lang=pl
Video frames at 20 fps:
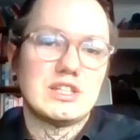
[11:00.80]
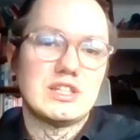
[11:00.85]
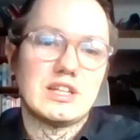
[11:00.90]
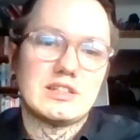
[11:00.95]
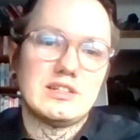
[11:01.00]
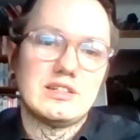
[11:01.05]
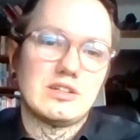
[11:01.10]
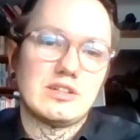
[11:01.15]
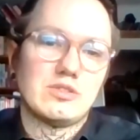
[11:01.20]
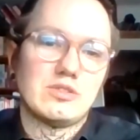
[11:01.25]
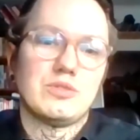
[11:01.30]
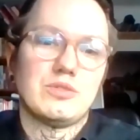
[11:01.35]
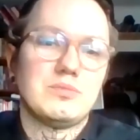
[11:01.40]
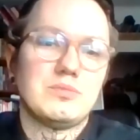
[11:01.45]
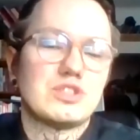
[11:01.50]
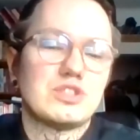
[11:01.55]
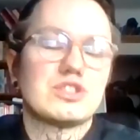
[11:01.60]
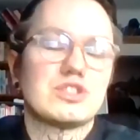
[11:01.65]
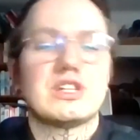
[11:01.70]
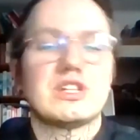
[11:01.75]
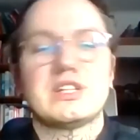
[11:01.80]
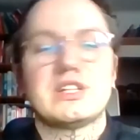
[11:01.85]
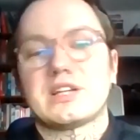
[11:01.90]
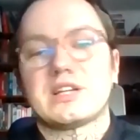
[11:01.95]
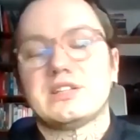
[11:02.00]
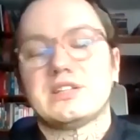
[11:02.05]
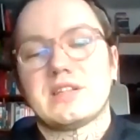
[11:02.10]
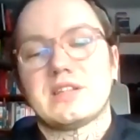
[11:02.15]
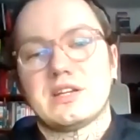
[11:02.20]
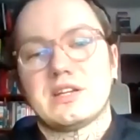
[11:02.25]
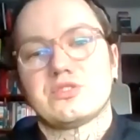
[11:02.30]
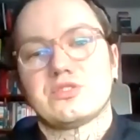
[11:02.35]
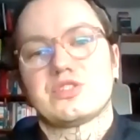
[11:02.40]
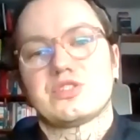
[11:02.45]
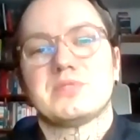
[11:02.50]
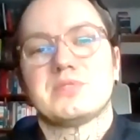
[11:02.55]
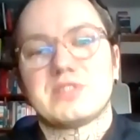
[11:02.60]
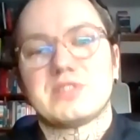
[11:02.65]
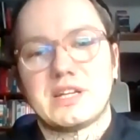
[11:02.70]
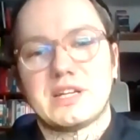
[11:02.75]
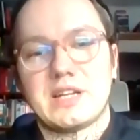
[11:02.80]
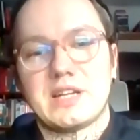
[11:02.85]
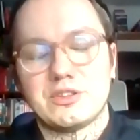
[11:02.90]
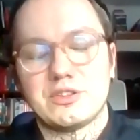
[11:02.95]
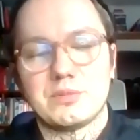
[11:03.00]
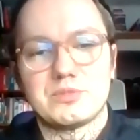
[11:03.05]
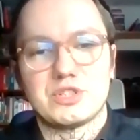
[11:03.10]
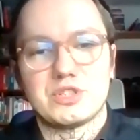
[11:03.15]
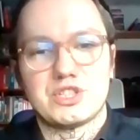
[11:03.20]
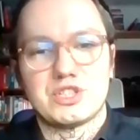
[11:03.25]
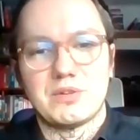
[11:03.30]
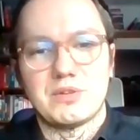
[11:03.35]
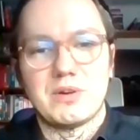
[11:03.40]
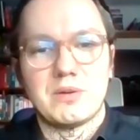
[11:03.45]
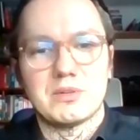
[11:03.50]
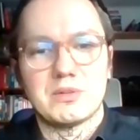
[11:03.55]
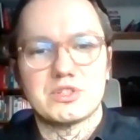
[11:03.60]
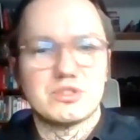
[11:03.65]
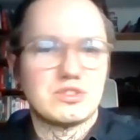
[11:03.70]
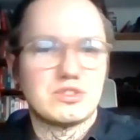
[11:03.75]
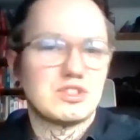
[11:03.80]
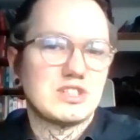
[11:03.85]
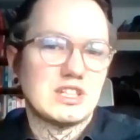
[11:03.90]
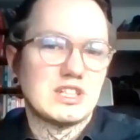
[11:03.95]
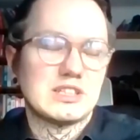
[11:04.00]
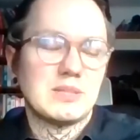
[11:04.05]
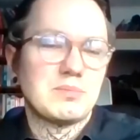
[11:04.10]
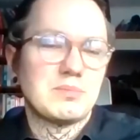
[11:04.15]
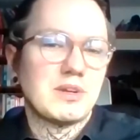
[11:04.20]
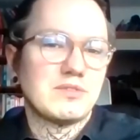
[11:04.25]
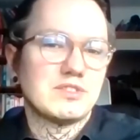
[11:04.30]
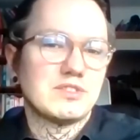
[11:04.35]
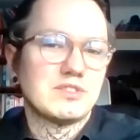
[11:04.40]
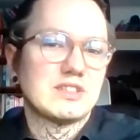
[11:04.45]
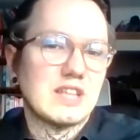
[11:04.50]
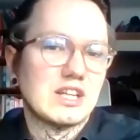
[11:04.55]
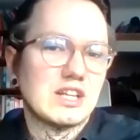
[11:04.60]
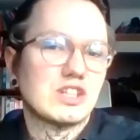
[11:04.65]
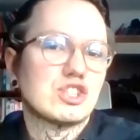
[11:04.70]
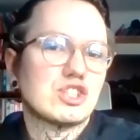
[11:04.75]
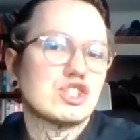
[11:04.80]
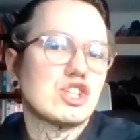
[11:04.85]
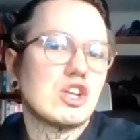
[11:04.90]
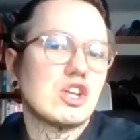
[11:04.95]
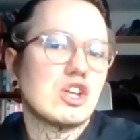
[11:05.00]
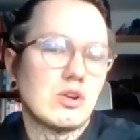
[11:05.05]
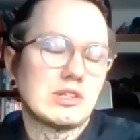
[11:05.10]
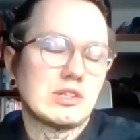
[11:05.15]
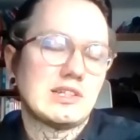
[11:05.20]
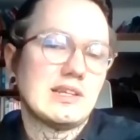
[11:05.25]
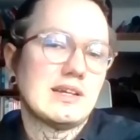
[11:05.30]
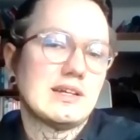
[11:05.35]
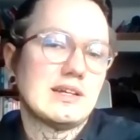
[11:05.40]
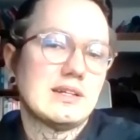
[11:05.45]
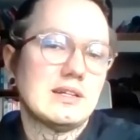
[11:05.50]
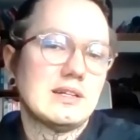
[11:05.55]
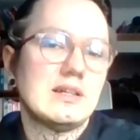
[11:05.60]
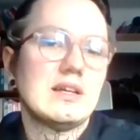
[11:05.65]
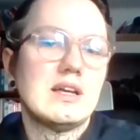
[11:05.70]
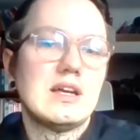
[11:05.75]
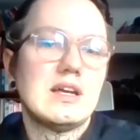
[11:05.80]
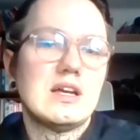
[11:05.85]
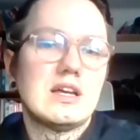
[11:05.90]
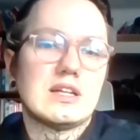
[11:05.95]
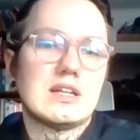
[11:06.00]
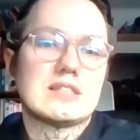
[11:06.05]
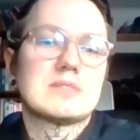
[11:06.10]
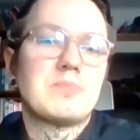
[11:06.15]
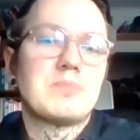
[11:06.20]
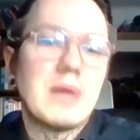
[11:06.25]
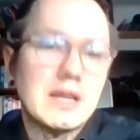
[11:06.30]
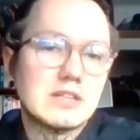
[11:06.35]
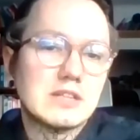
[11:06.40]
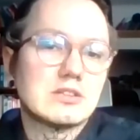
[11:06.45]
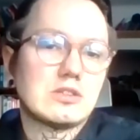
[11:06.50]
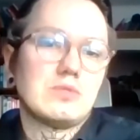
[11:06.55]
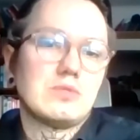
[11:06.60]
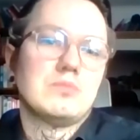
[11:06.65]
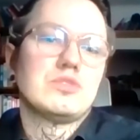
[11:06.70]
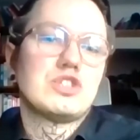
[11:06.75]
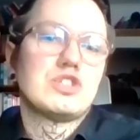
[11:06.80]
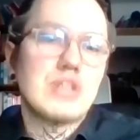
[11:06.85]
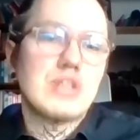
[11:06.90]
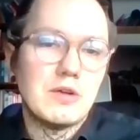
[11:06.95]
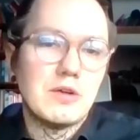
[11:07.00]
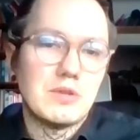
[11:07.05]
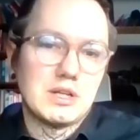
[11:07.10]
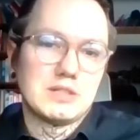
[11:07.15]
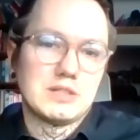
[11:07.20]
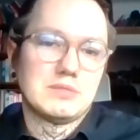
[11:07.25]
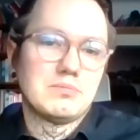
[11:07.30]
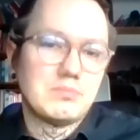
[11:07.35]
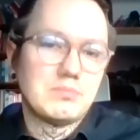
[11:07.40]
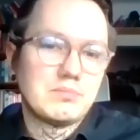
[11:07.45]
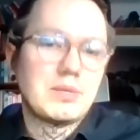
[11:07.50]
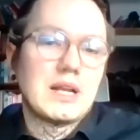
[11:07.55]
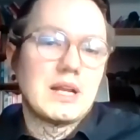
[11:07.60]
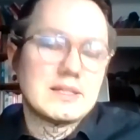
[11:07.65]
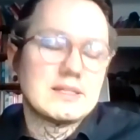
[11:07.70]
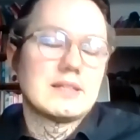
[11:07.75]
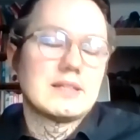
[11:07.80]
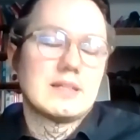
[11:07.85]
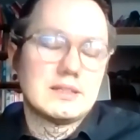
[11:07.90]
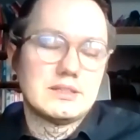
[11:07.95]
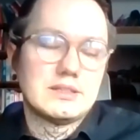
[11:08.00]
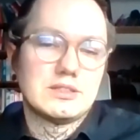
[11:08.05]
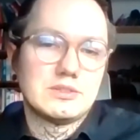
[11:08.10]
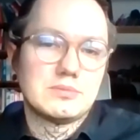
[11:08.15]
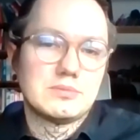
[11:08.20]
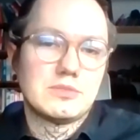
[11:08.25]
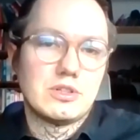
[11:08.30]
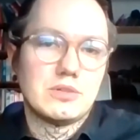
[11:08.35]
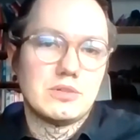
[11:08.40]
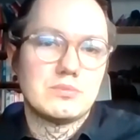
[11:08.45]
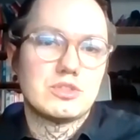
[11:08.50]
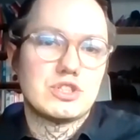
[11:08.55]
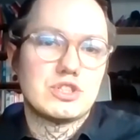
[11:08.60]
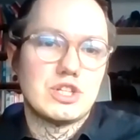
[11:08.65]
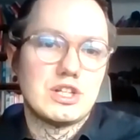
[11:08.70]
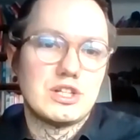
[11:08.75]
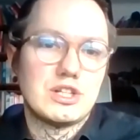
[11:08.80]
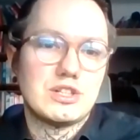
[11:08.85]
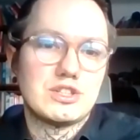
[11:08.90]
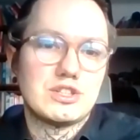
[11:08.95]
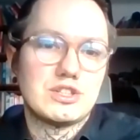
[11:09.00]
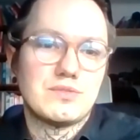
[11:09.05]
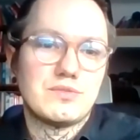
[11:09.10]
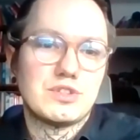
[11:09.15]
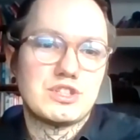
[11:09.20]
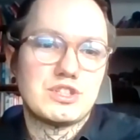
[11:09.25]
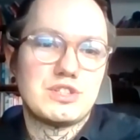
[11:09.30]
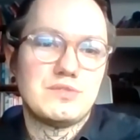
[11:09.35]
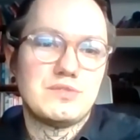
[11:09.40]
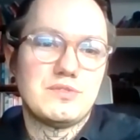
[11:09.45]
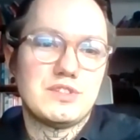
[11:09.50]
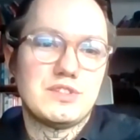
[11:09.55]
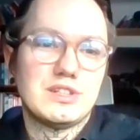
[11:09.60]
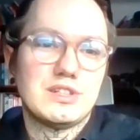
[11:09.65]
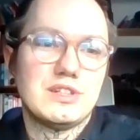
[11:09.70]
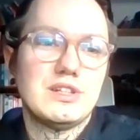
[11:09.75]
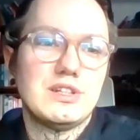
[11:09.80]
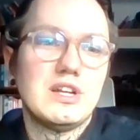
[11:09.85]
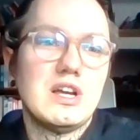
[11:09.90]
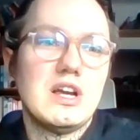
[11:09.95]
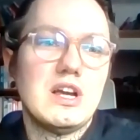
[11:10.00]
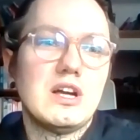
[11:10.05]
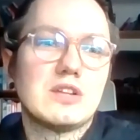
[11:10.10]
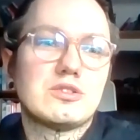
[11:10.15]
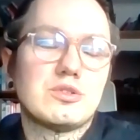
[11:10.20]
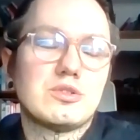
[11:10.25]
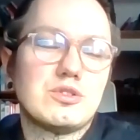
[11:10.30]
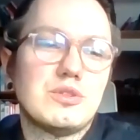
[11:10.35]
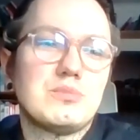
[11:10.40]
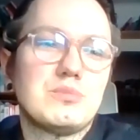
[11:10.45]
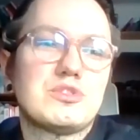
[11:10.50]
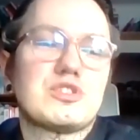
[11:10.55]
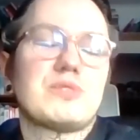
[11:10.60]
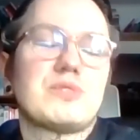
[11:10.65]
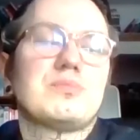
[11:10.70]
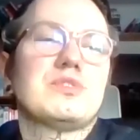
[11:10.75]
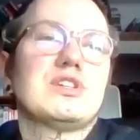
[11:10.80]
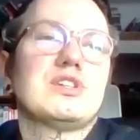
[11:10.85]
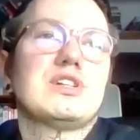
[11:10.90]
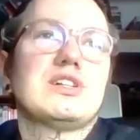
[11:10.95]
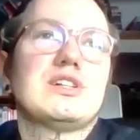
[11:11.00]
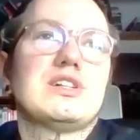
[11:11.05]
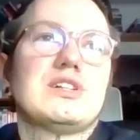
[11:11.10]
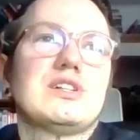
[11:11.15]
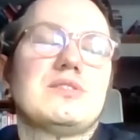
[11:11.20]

jak i ekonomiczne, jak i tego, żeby ta gra dobrze działała, że to jest tak naprawdę tak szerokie spektrum działań praca nad jedną grą, że, że właściwie trudno mi sobie